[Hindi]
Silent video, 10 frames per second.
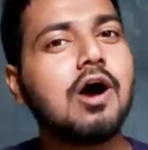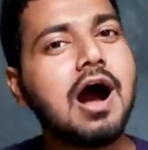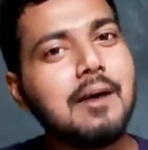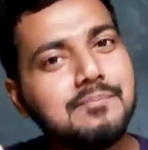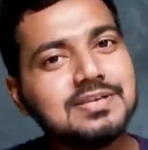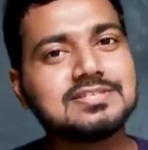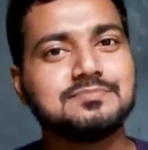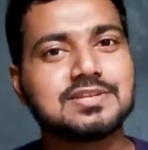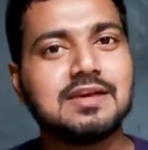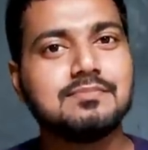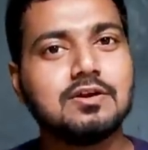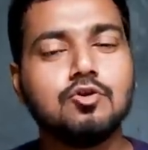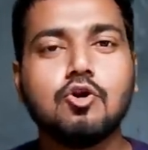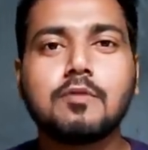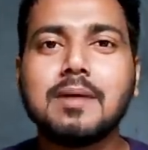को अभी सब्सक्राइब कर
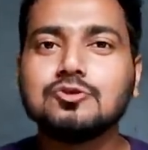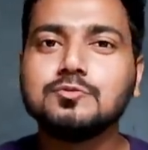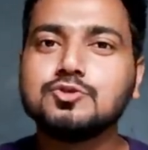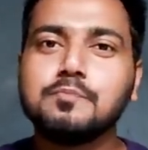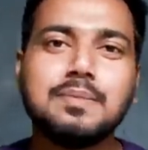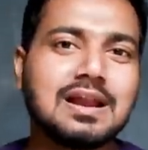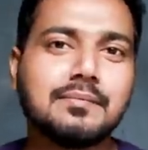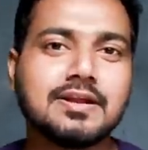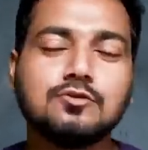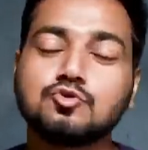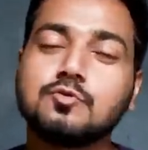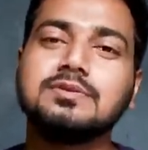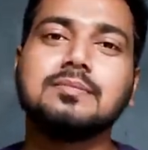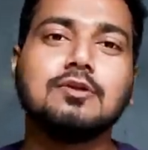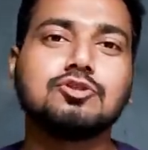लो और बाजू में जो बेल का बटन है उसको
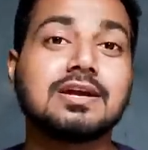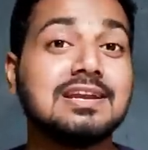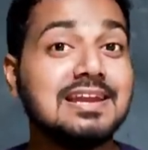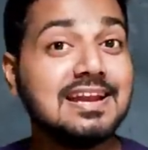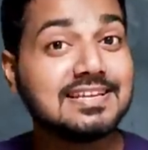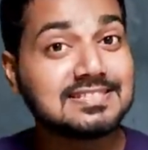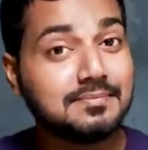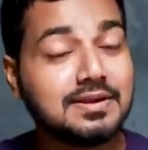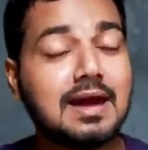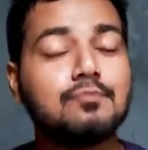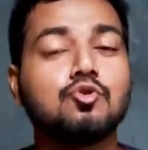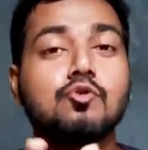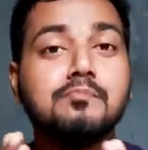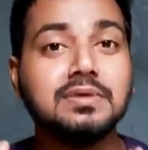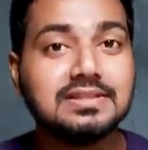भी दबा लो ताकि लेटेस्ट अपडेट आप लोग
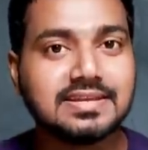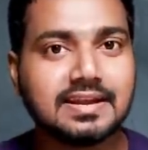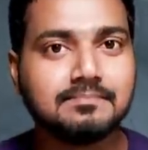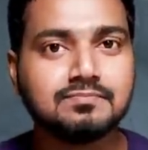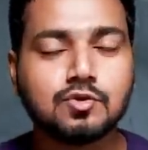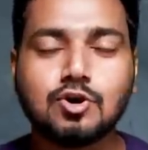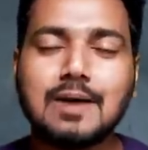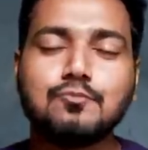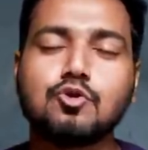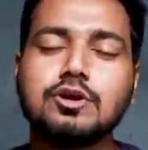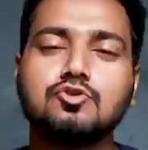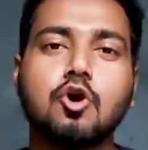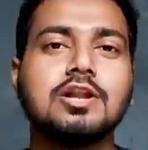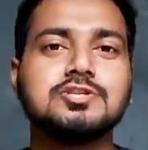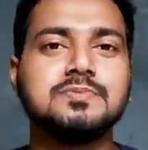को मिलते रहे और आप लोग का
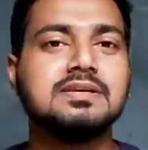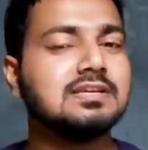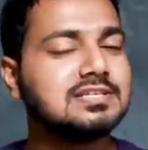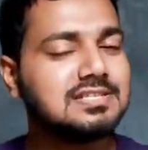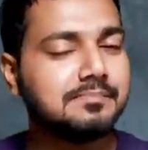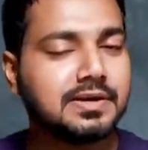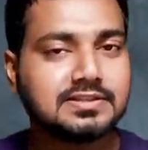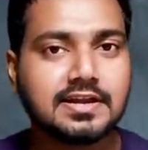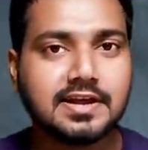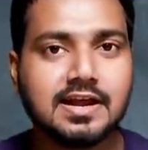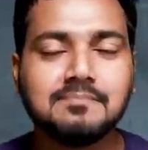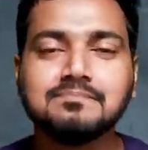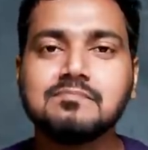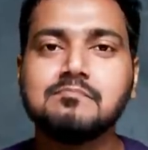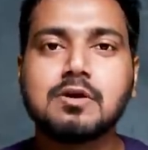नॉलेज भी इससे बढ़ता रहेगा
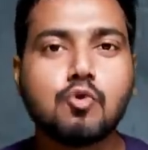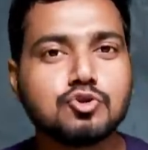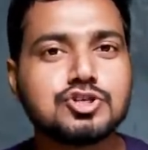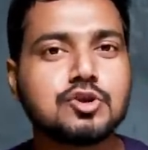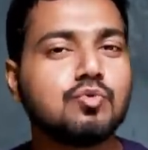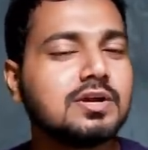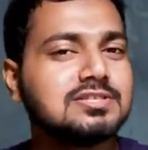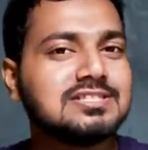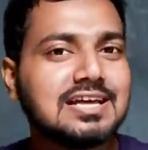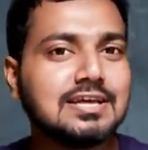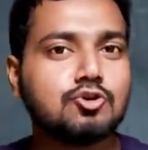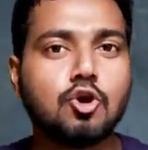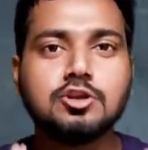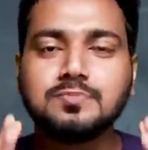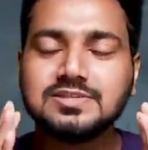मैं कोशिश करूंगा कि ज़्यादा
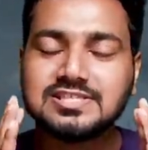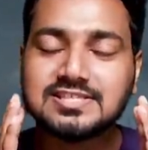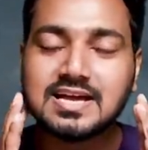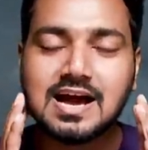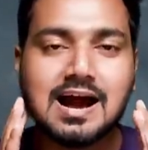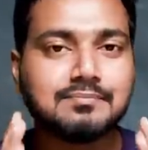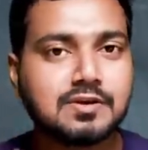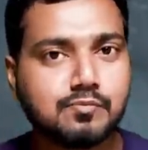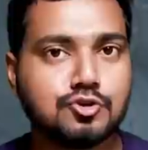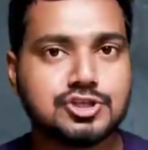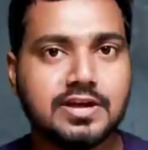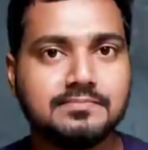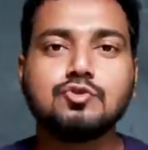नॉलेजबल चीज़ें आप तक पहुंचाएं